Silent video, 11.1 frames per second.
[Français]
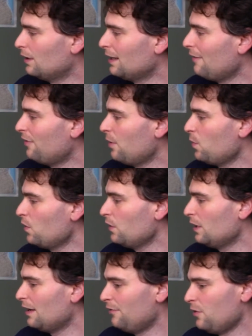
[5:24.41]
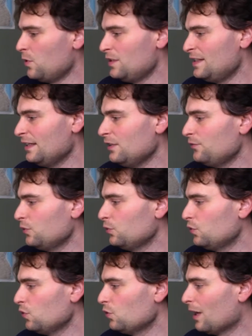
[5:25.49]
la, fameuse, la fameuse série de
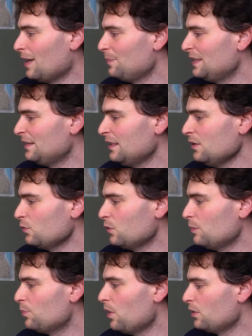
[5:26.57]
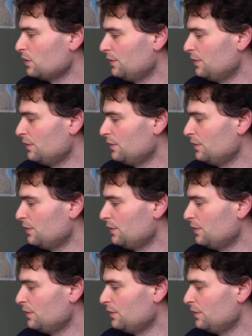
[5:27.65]
photos dans la piscine où il boxe,